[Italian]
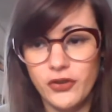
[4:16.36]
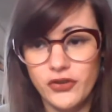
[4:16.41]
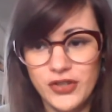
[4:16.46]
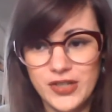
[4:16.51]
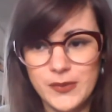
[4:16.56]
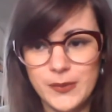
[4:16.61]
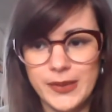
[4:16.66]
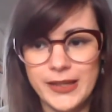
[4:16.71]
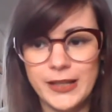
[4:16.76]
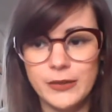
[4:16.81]
che vi ho
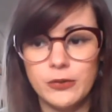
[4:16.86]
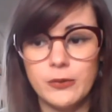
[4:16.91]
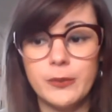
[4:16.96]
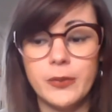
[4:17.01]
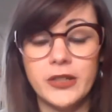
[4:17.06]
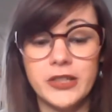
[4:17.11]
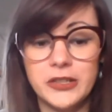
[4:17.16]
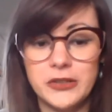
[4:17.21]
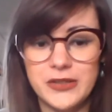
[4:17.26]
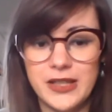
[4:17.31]
già spiegato un
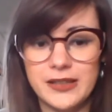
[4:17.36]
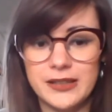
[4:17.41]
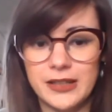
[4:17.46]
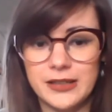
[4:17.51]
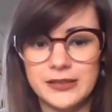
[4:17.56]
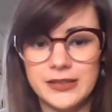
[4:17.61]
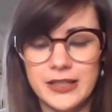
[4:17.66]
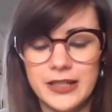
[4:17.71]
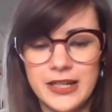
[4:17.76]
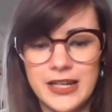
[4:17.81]
po' di cosa
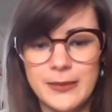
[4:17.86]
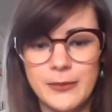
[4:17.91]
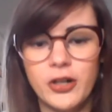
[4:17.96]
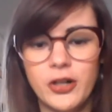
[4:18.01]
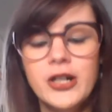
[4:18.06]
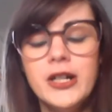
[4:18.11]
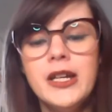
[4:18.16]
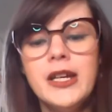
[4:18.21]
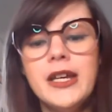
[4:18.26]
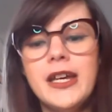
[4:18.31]
tratteremo.